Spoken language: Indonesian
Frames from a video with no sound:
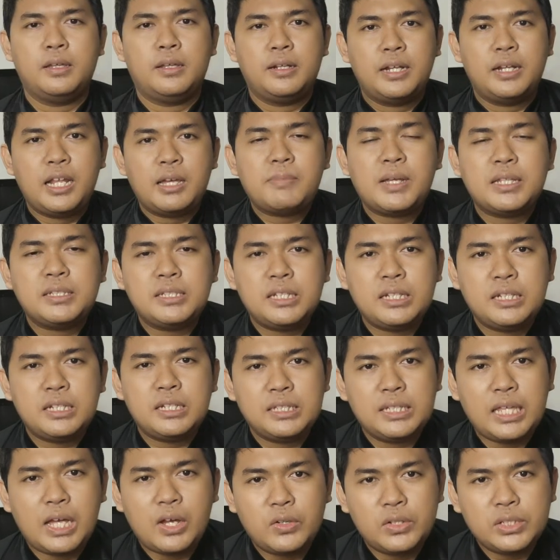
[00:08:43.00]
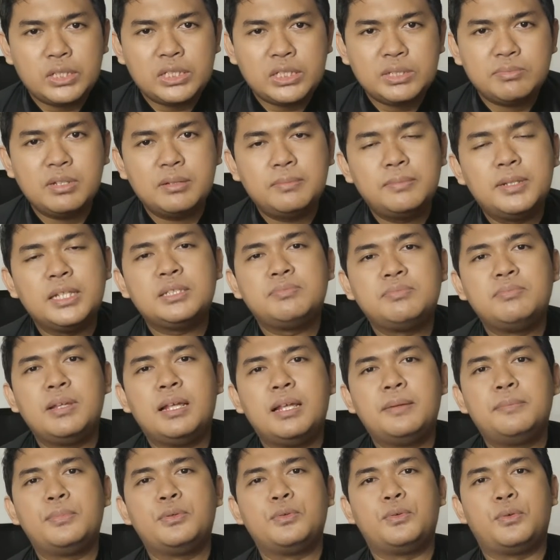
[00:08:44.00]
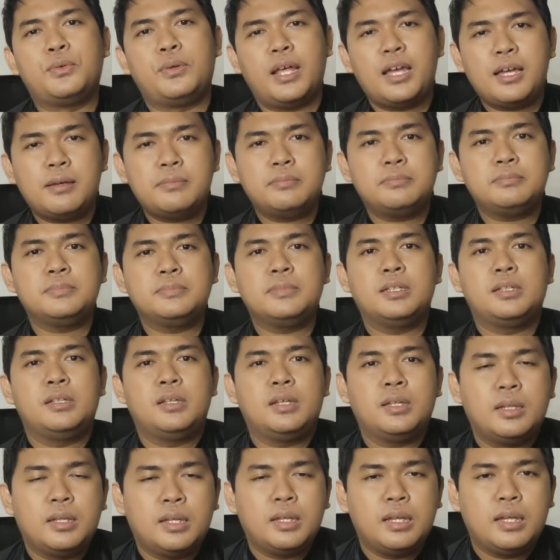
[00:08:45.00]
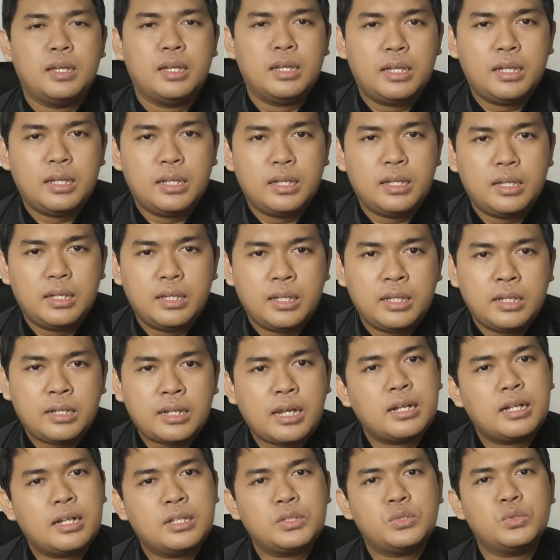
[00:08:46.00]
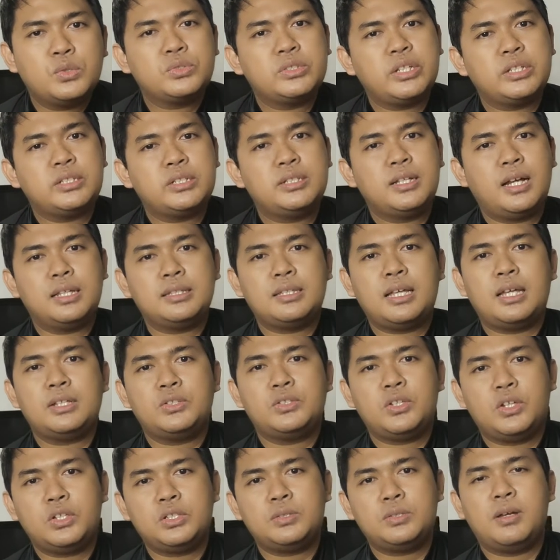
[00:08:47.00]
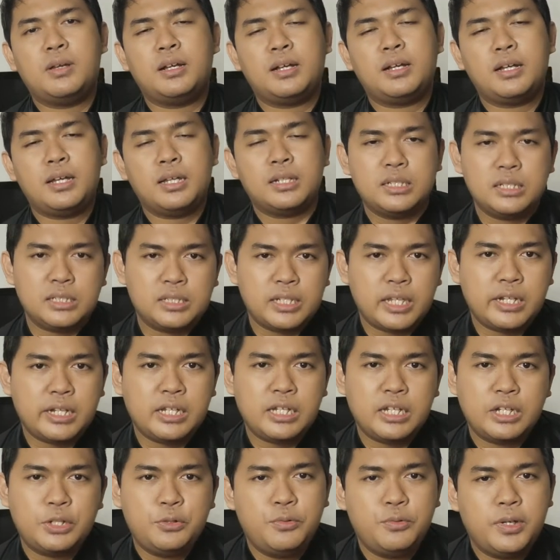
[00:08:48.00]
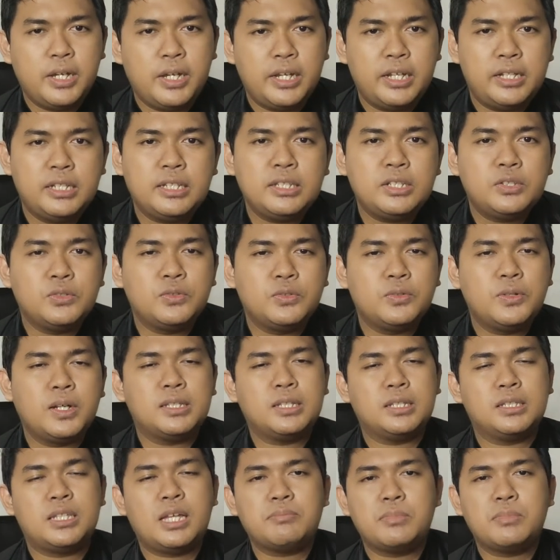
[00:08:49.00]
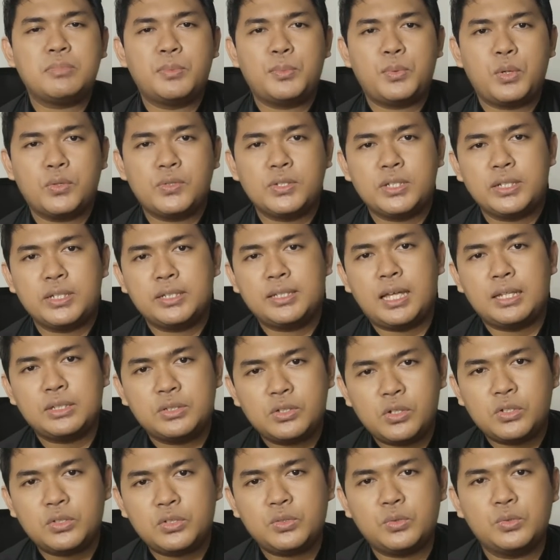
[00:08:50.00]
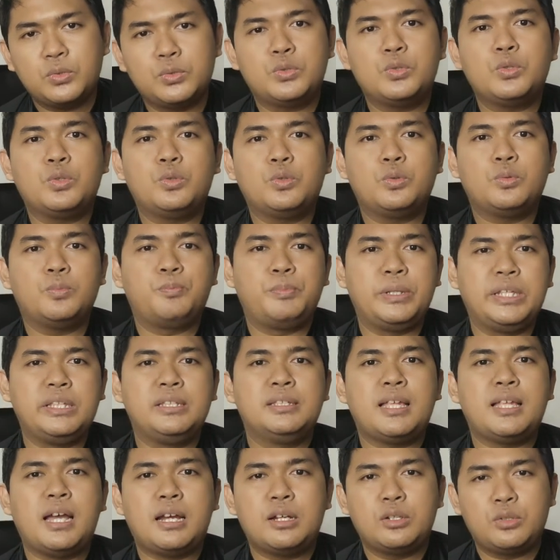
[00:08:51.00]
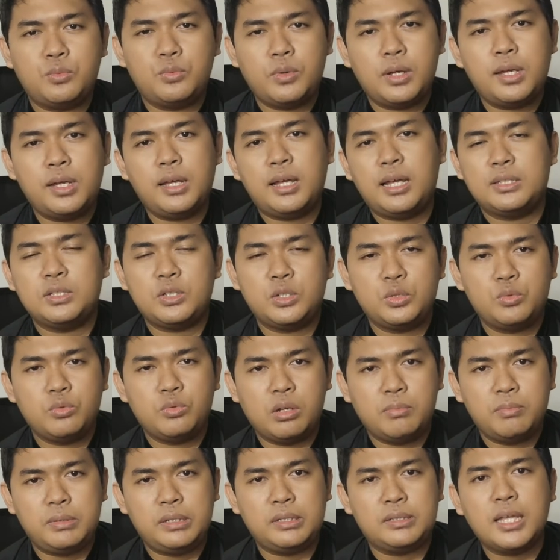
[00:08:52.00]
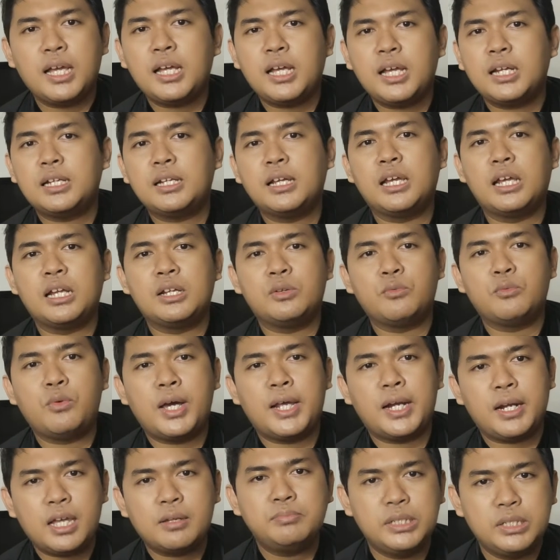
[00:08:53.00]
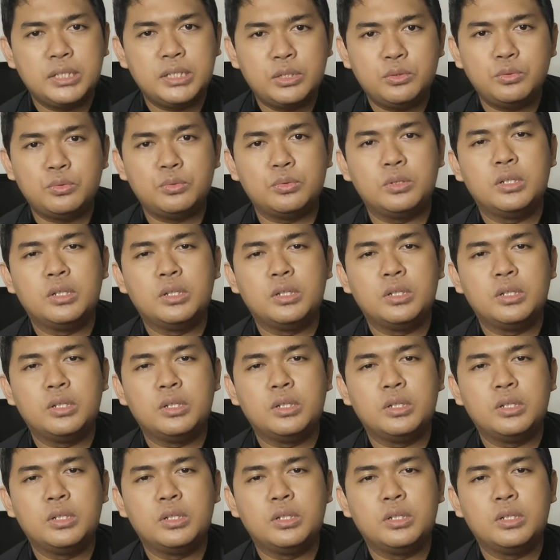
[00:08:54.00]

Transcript: masih di tahun 1996, uh, eh, karena sukses dengan Tasos, maka di seri kedua ini juga tetap memproduksi Tasos untuk bintang 2 atau dua bintang dengan warna biru.